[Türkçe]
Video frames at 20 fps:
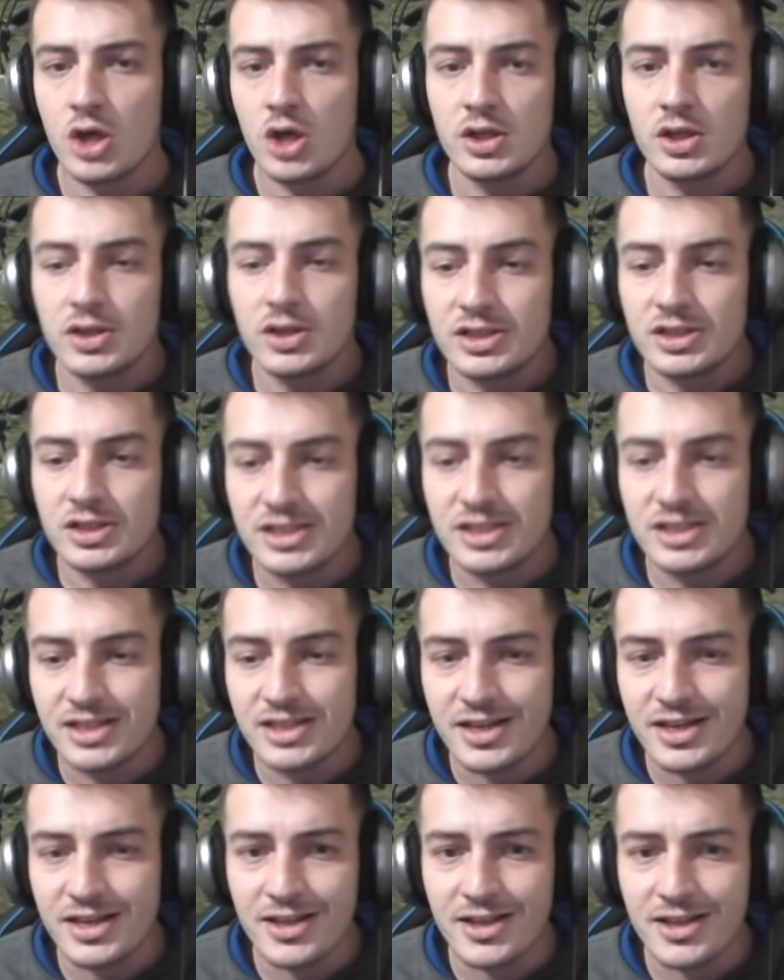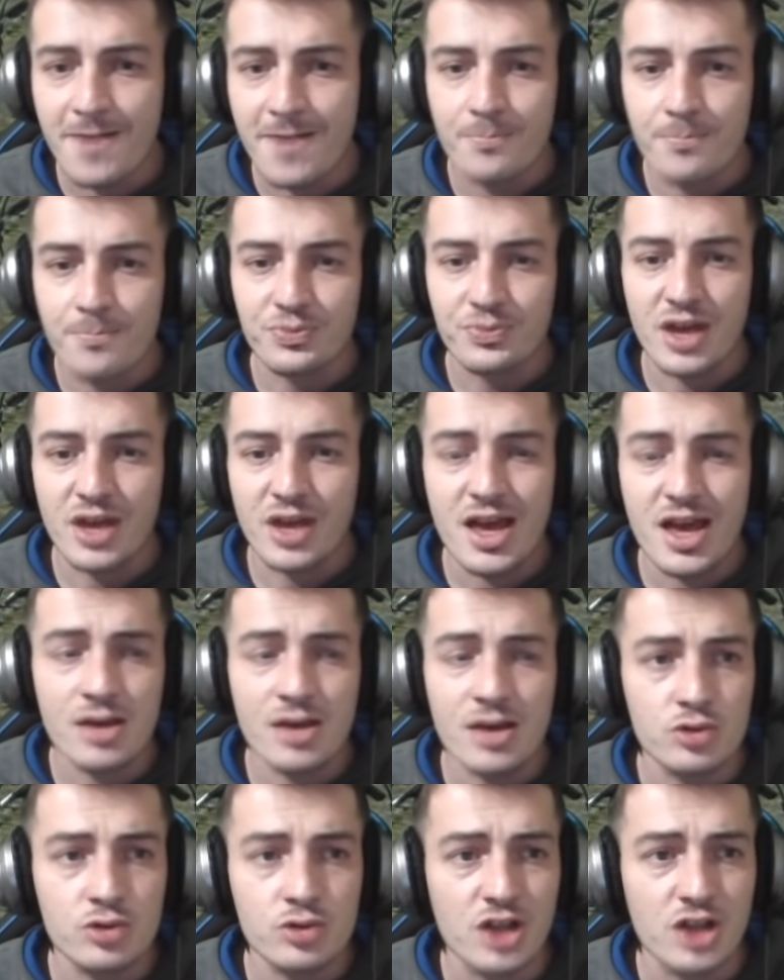Sizlere de en
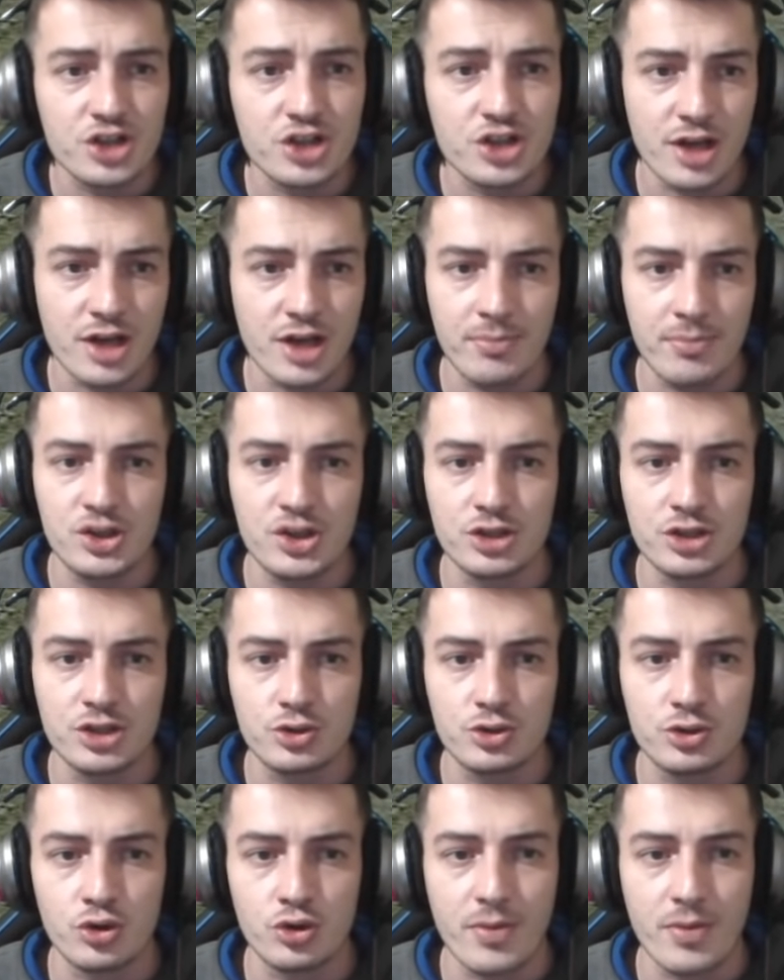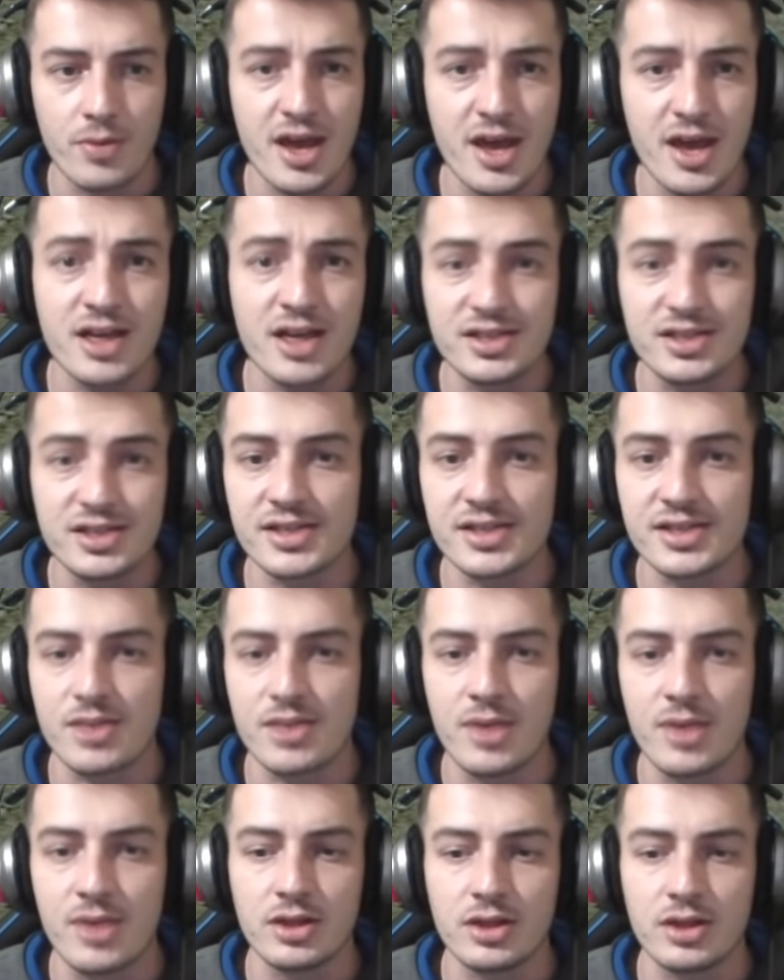güzel çare yapmaya çalışıyorum en kısa
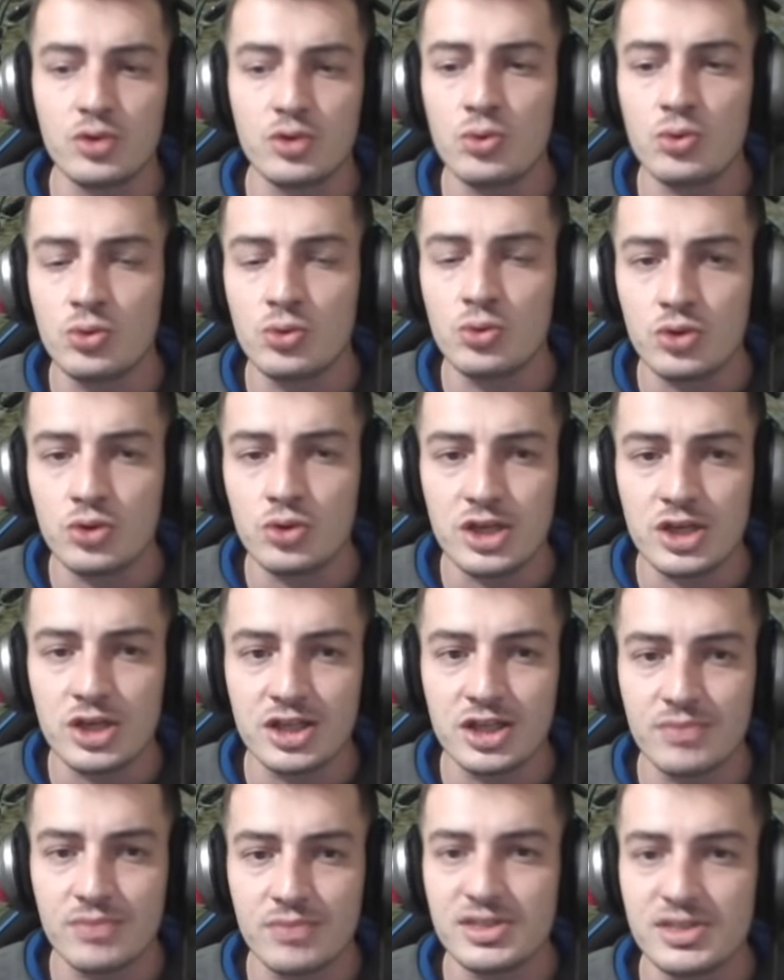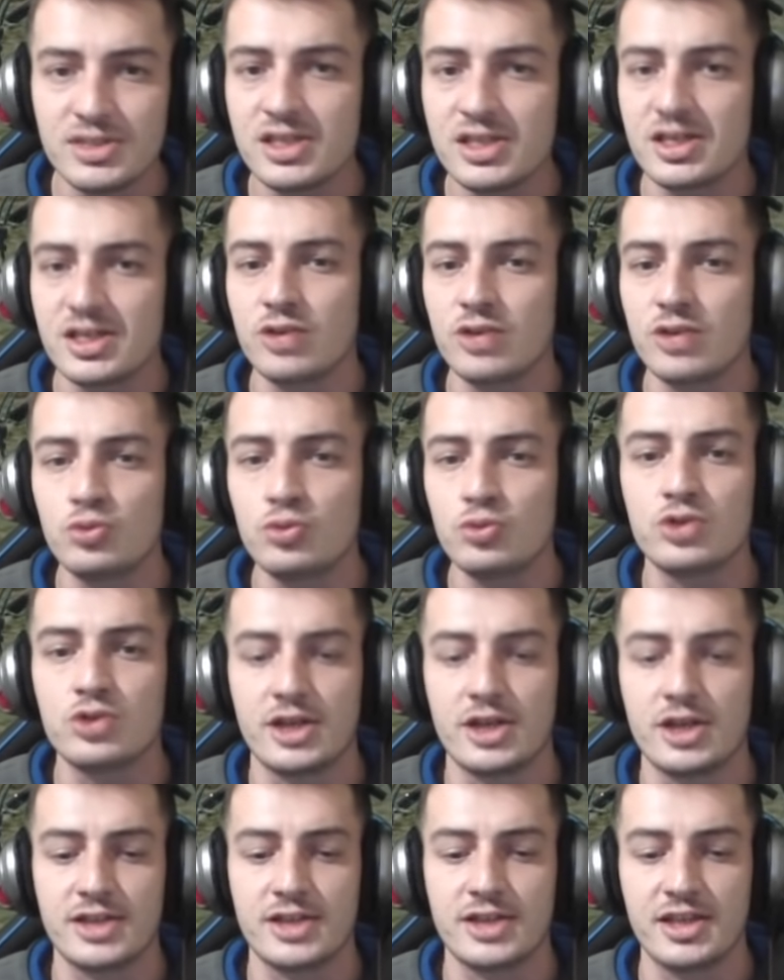zamanla. Günlük girdiğimiz 2 saat 3 saat
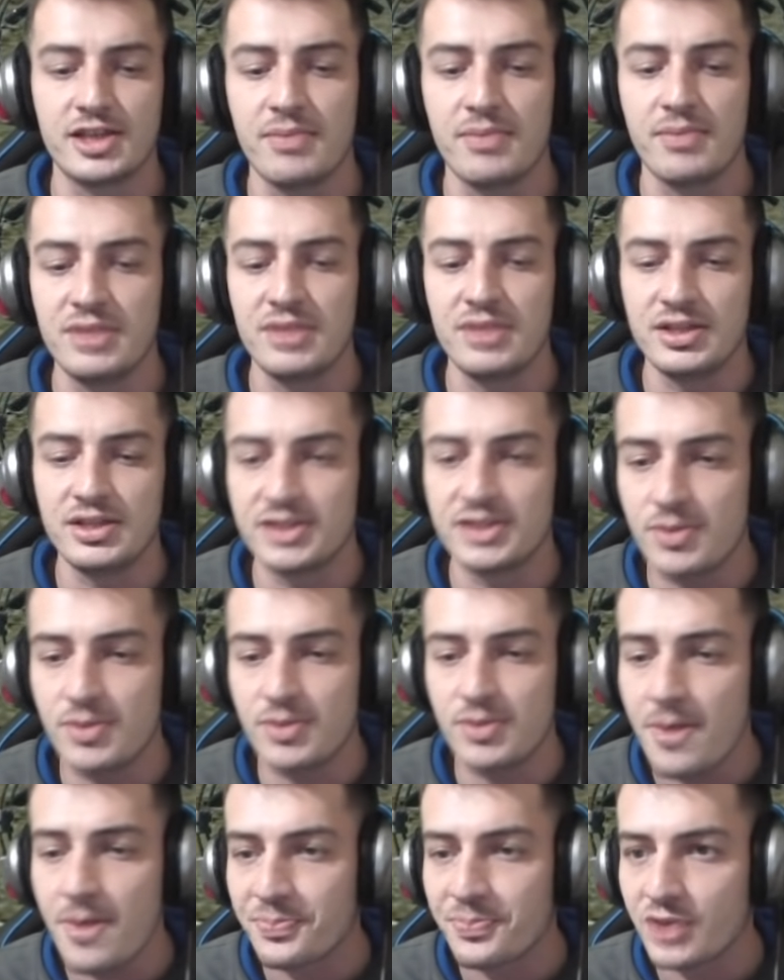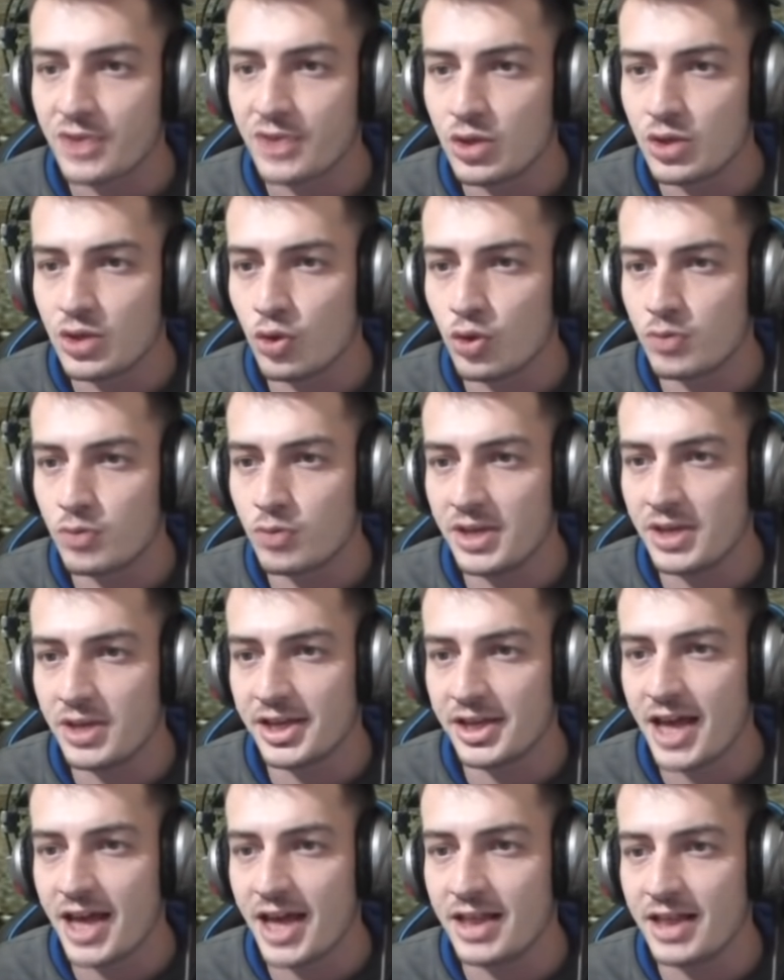zaten bildiğiniz gibi. Bir Noruk Blade'e
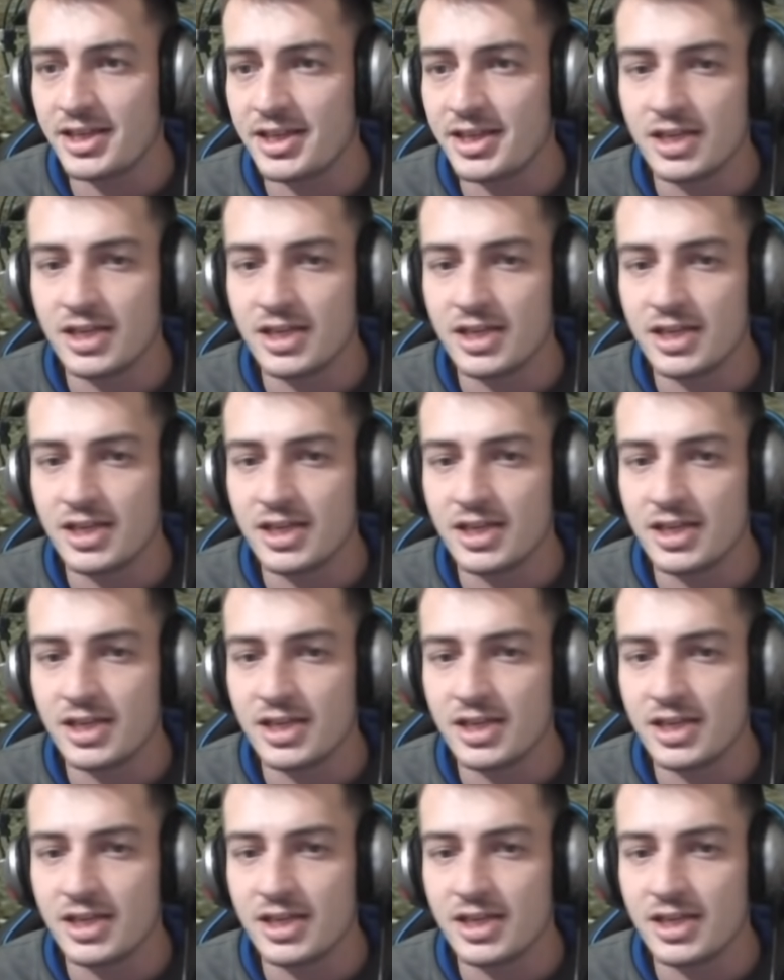geldik.